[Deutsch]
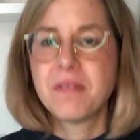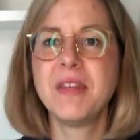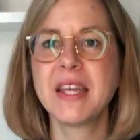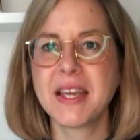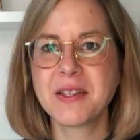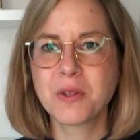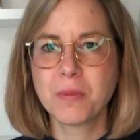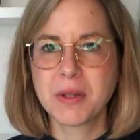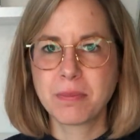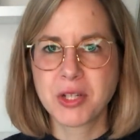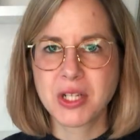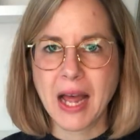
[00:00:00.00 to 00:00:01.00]
wie gehst du
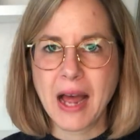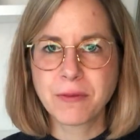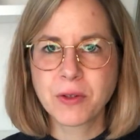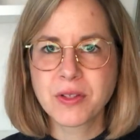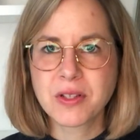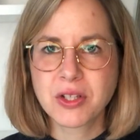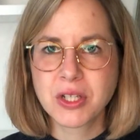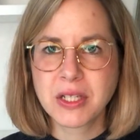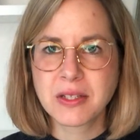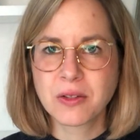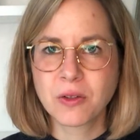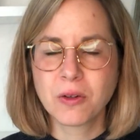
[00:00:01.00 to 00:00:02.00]
mit
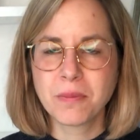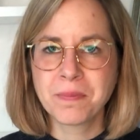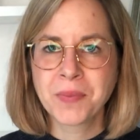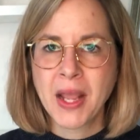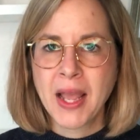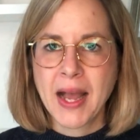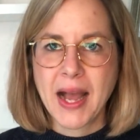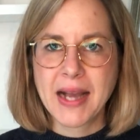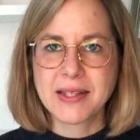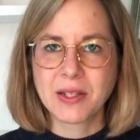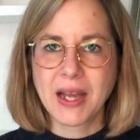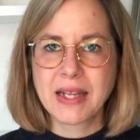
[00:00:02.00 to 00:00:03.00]
Bestrafungsgeschichten um?
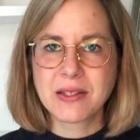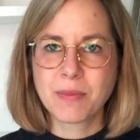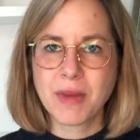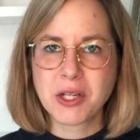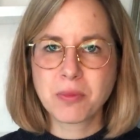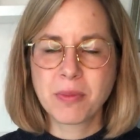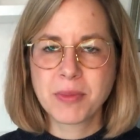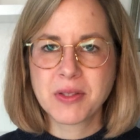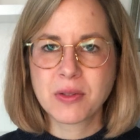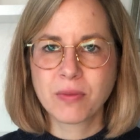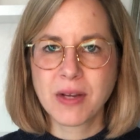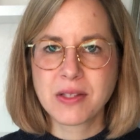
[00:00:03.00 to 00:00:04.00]
Also gerade zum Beispiel
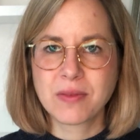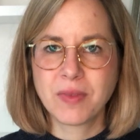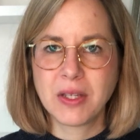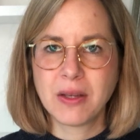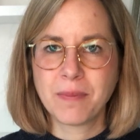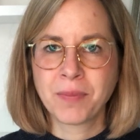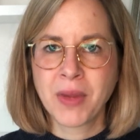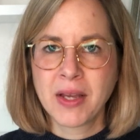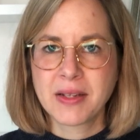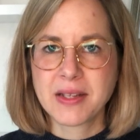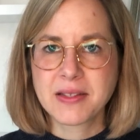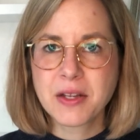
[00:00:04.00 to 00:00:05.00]
mit sowas wie
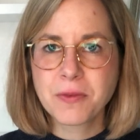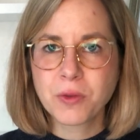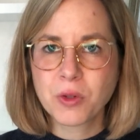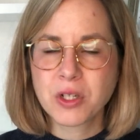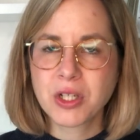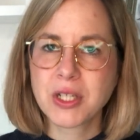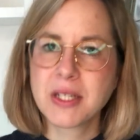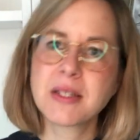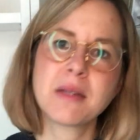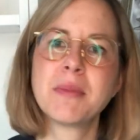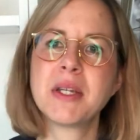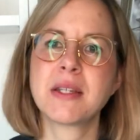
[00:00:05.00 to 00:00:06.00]
der
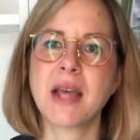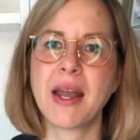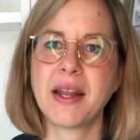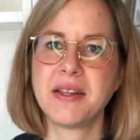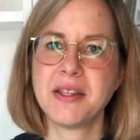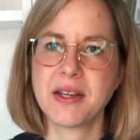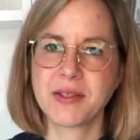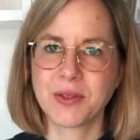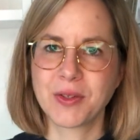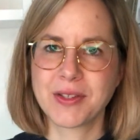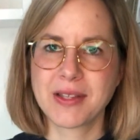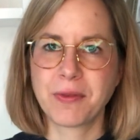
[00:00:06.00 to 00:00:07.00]
Sintflutgeschichte mit Hananias
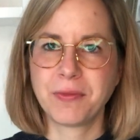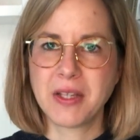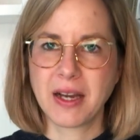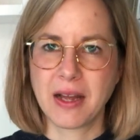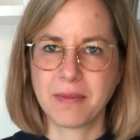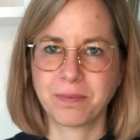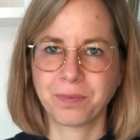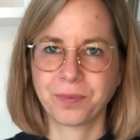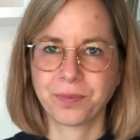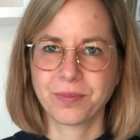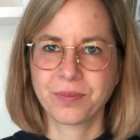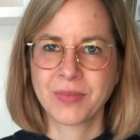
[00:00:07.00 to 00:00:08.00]
und Sapphira.
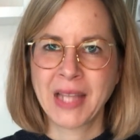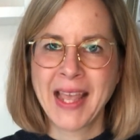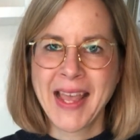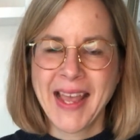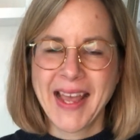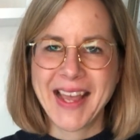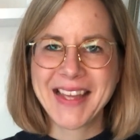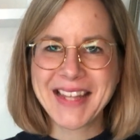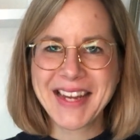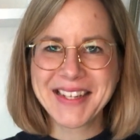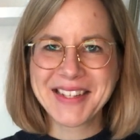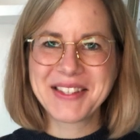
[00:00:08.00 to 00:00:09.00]
Ich
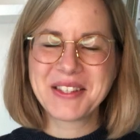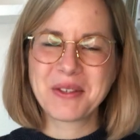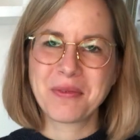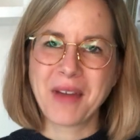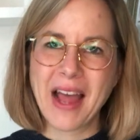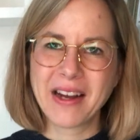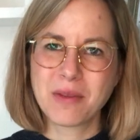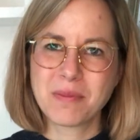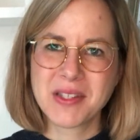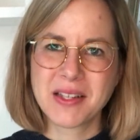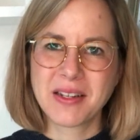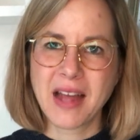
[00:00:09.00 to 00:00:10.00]
denke, dass diese Frage ein
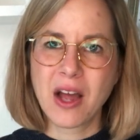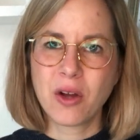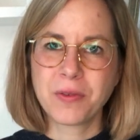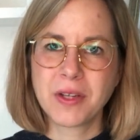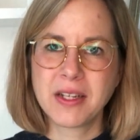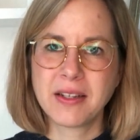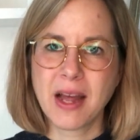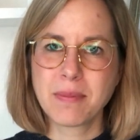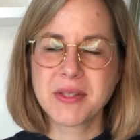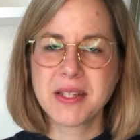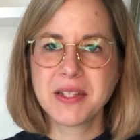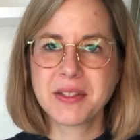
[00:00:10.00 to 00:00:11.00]
bisschen daraufhin
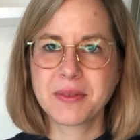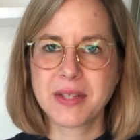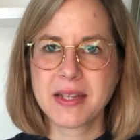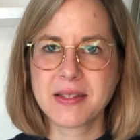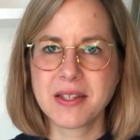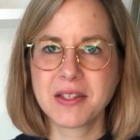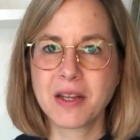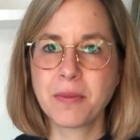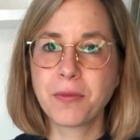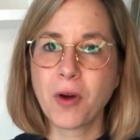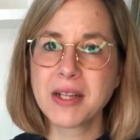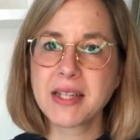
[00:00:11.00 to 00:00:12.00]
hinabzielt, dass ich in
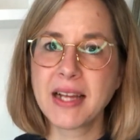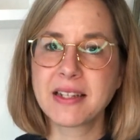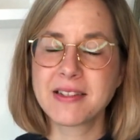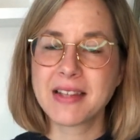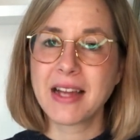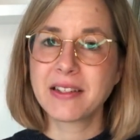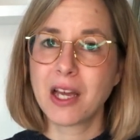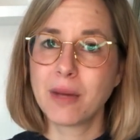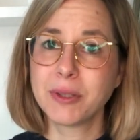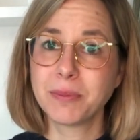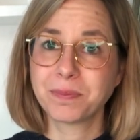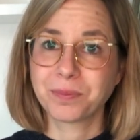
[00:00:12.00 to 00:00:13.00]
einem Vortrag gesagt
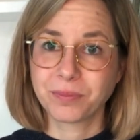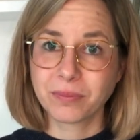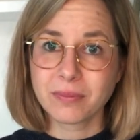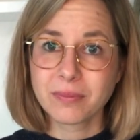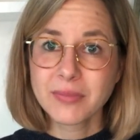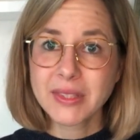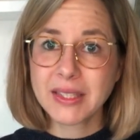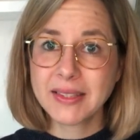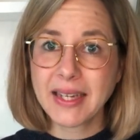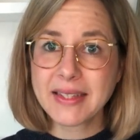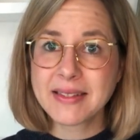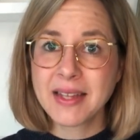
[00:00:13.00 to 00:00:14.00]
habe,
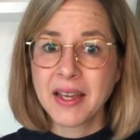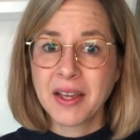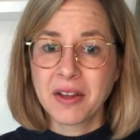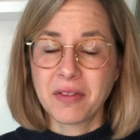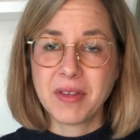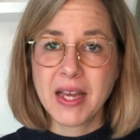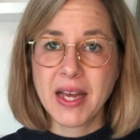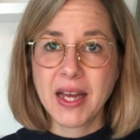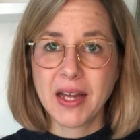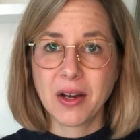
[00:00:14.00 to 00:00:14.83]
dass wir